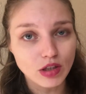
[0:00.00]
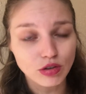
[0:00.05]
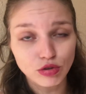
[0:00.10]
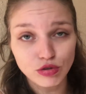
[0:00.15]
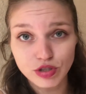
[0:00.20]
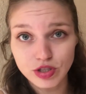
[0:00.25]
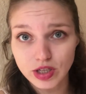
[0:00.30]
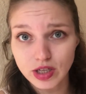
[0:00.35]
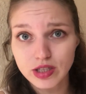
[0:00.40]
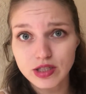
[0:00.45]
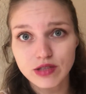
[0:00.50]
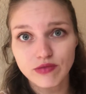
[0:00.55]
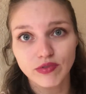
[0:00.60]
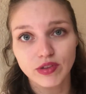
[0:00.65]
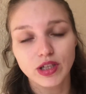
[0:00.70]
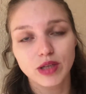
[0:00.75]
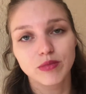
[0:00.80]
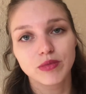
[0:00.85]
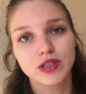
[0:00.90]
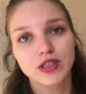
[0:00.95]
Но средство
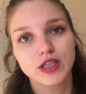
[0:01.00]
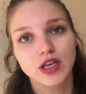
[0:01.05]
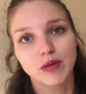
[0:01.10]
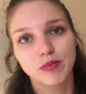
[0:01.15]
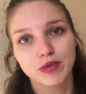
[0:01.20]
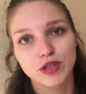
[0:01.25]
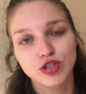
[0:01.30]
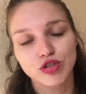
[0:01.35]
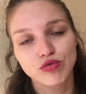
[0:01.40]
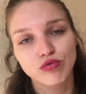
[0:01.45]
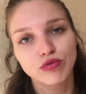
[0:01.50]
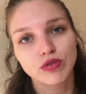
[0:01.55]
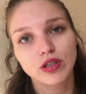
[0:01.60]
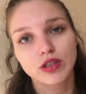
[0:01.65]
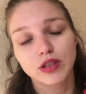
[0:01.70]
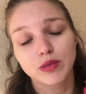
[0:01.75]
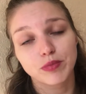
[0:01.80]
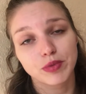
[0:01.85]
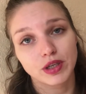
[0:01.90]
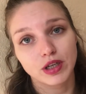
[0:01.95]
для мытья посуды
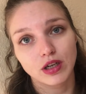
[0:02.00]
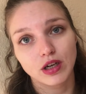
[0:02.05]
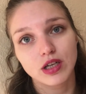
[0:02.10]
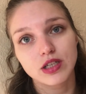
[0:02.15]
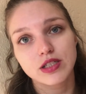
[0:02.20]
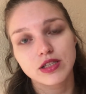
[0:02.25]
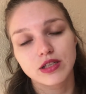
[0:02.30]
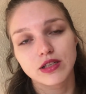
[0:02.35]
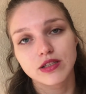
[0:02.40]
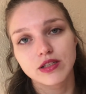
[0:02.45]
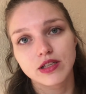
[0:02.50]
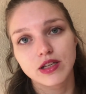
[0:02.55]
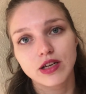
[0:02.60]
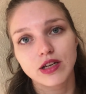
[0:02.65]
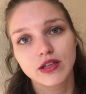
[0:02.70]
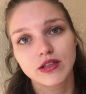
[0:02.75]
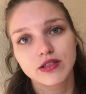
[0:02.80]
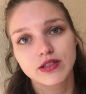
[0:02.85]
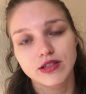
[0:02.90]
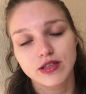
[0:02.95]
это прекрасное
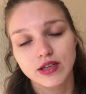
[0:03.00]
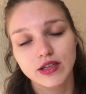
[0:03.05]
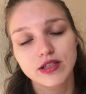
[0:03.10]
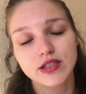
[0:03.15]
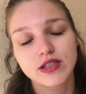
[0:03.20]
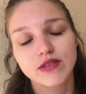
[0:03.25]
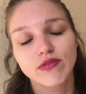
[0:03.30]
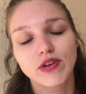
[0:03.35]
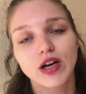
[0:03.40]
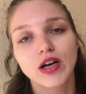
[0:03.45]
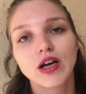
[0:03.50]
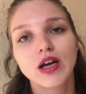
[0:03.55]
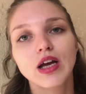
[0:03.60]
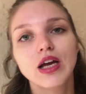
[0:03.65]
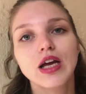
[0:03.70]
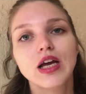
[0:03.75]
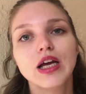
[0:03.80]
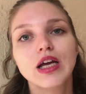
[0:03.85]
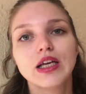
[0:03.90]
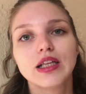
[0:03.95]
средство
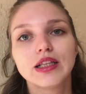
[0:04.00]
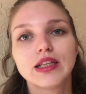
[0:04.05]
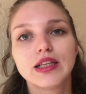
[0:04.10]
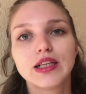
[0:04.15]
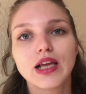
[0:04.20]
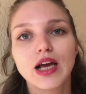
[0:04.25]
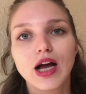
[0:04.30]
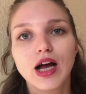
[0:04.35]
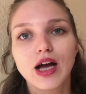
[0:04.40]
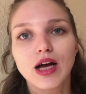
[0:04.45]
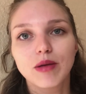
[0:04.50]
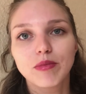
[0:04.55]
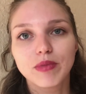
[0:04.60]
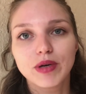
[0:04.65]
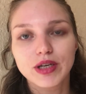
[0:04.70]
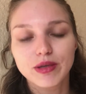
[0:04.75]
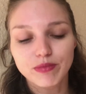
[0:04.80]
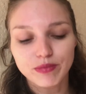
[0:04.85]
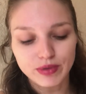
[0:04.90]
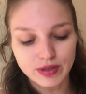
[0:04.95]
для
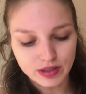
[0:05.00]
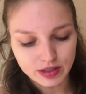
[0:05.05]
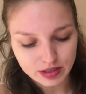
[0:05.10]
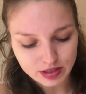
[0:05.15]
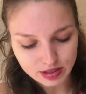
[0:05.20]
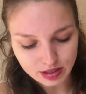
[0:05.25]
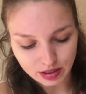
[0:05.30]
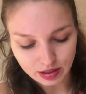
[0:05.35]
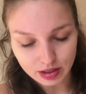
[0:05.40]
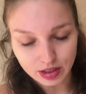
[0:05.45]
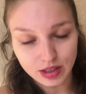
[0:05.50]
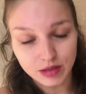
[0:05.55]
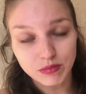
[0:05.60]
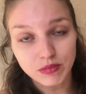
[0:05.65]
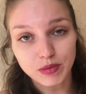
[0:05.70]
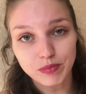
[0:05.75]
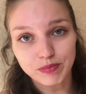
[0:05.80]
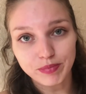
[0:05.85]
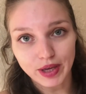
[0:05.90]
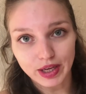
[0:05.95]
борьбы с
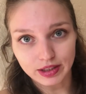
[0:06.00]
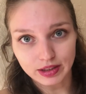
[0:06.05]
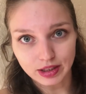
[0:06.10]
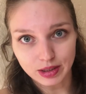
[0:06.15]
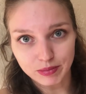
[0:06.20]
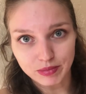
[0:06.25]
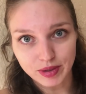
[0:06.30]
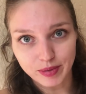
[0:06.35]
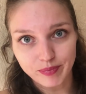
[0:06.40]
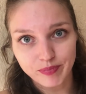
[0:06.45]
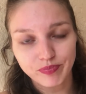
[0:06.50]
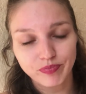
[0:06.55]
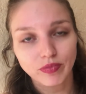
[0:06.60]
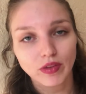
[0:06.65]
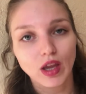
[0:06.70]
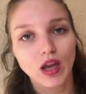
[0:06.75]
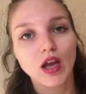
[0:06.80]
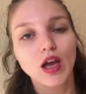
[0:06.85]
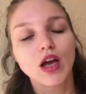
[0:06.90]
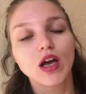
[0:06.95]
такими пятнами.
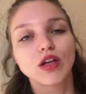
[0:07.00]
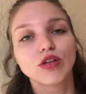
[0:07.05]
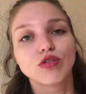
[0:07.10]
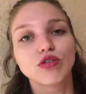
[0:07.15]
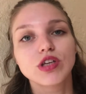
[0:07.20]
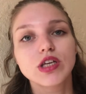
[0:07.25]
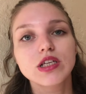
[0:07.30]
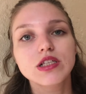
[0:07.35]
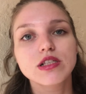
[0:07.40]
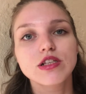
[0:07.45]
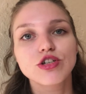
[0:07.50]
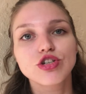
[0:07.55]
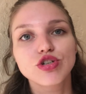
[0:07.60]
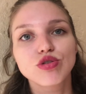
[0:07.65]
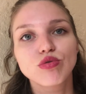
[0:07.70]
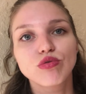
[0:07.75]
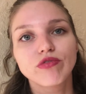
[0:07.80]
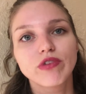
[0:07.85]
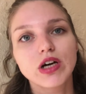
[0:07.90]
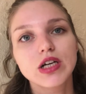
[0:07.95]
Но если
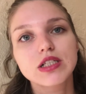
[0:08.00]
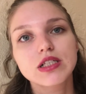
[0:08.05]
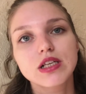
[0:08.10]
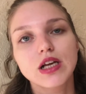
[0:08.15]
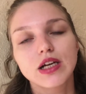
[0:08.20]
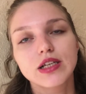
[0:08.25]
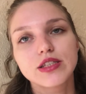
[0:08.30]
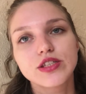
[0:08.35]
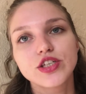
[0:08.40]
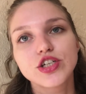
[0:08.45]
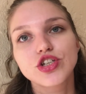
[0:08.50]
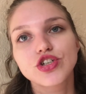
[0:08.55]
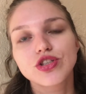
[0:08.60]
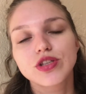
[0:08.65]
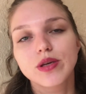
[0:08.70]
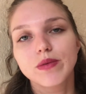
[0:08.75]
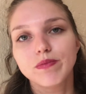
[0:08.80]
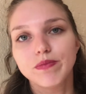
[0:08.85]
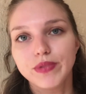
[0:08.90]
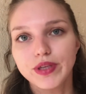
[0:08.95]
же у вас
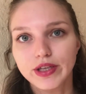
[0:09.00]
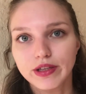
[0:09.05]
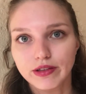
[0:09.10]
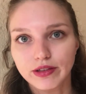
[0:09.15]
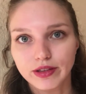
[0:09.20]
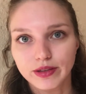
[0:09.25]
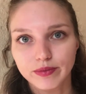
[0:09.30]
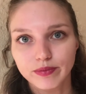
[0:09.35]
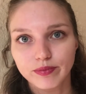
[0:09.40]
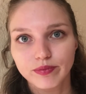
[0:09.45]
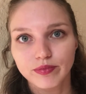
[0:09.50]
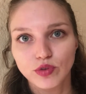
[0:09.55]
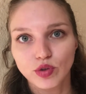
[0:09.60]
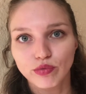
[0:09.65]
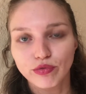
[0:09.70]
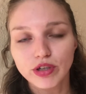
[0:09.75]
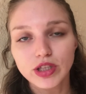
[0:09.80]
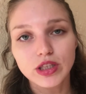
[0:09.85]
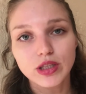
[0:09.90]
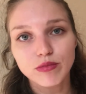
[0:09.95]
одежда белая, то
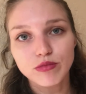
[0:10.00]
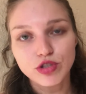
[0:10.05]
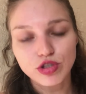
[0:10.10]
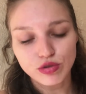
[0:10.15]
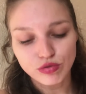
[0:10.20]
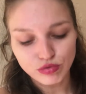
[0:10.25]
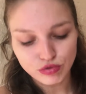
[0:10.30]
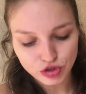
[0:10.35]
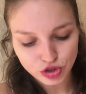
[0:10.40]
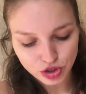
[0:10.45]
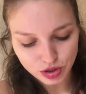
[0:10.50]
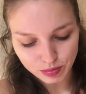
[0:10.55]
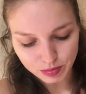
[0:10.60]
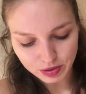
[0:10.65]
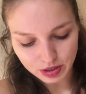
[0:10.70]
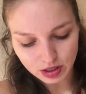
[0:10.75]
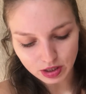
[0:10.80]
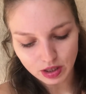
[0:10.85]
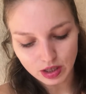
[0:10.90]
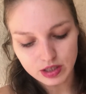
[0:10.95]
в этом случае
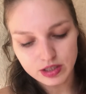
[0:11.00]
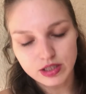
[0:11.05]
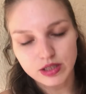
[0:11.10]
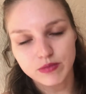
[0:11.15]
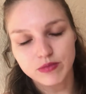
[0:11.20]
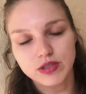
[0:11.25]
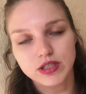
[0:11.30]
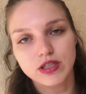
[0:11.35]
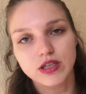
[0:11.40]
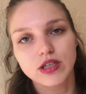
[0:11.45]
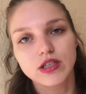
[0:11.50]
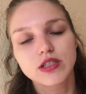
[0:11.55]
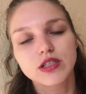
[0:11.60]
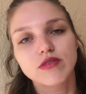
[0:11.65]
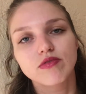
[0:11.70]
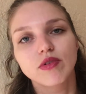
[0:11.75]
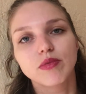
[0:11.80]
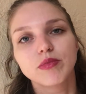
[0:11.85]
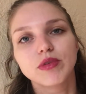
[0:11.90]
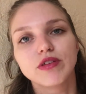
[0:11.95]
прекрасным
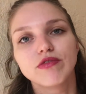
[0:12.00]
средством